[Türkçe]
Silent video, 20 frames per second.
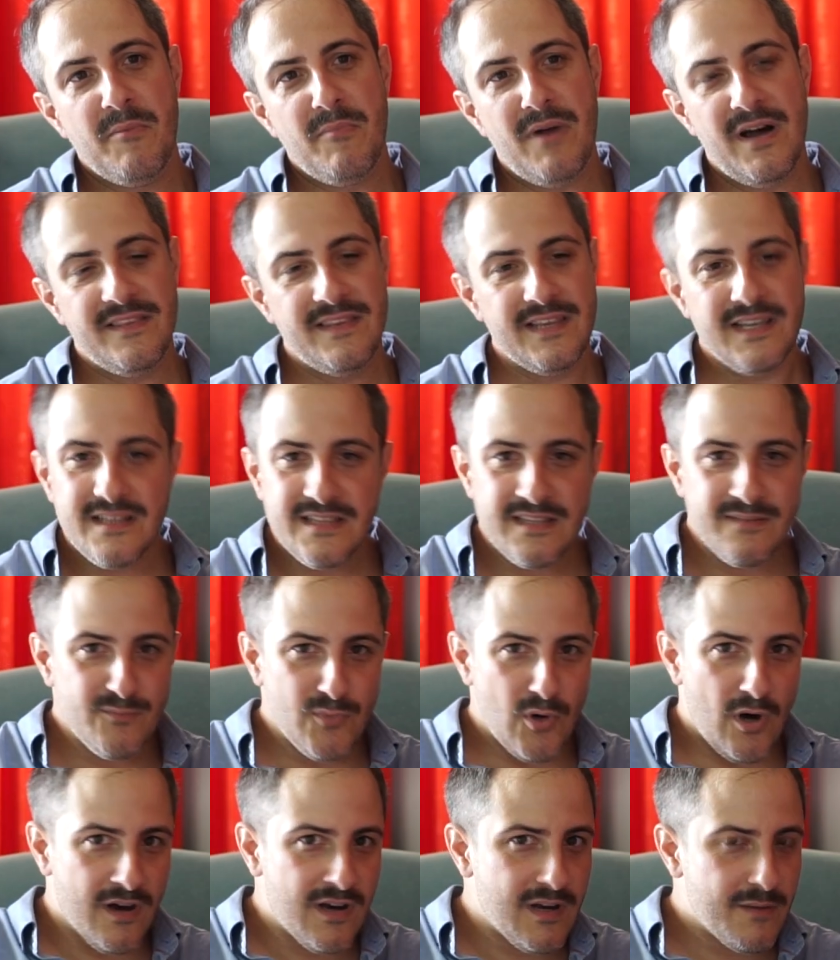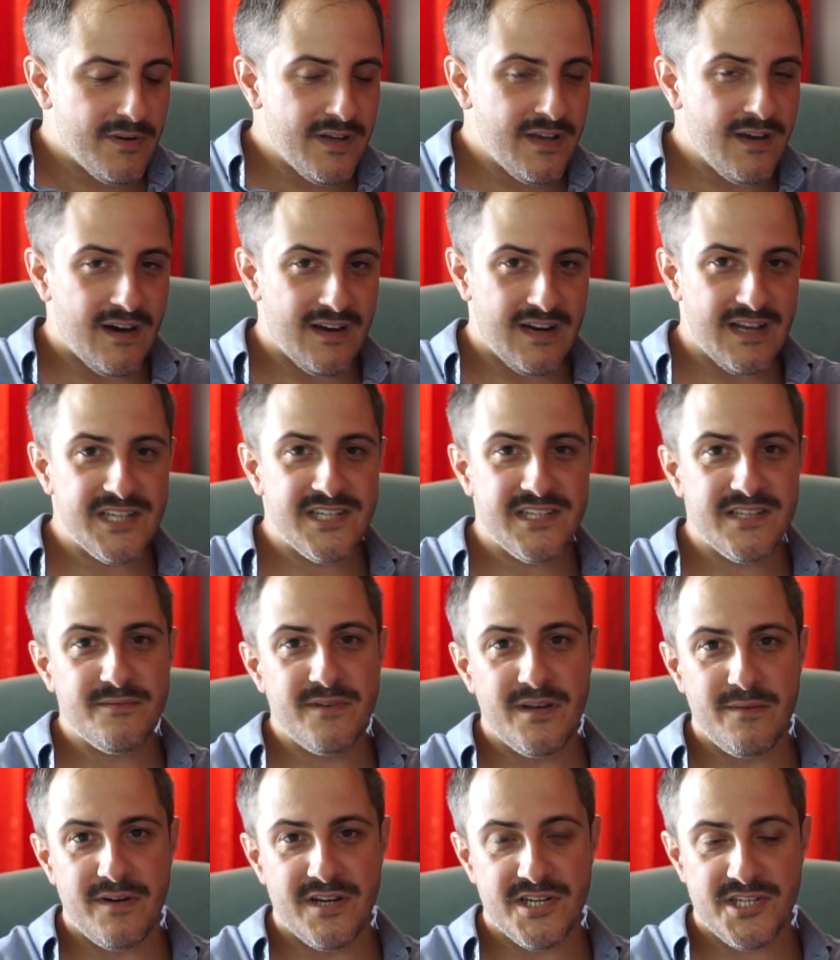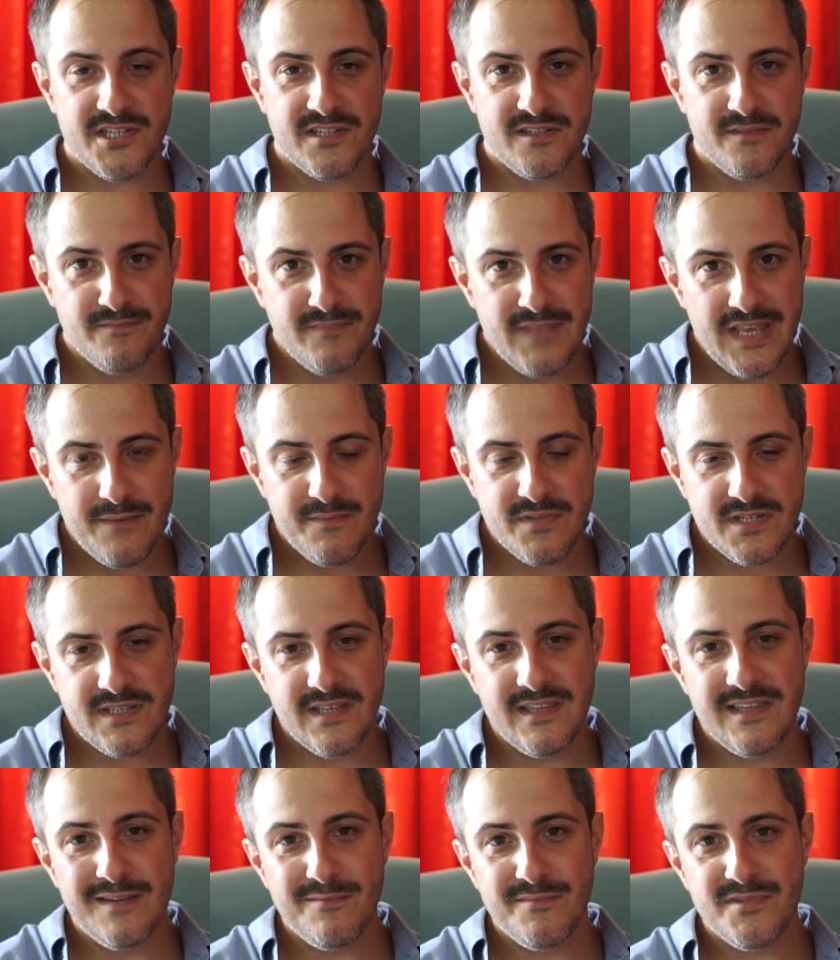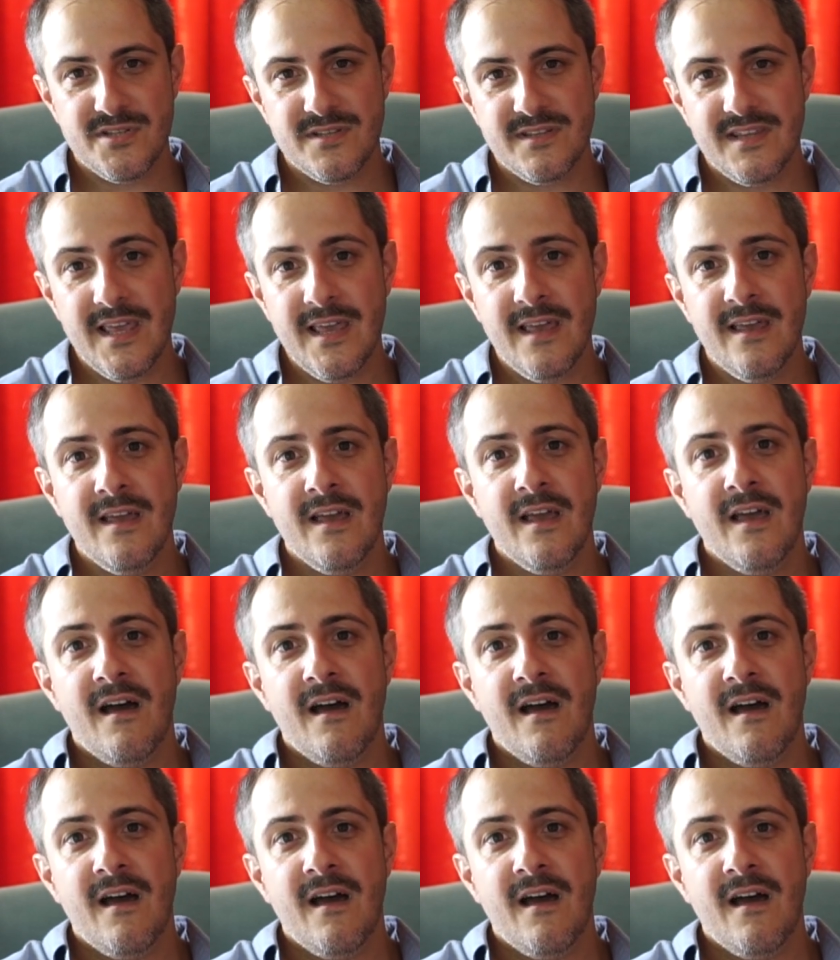Ben de gittim bu arabayı araştırmaya başladım neymiş ne değilmiş diye.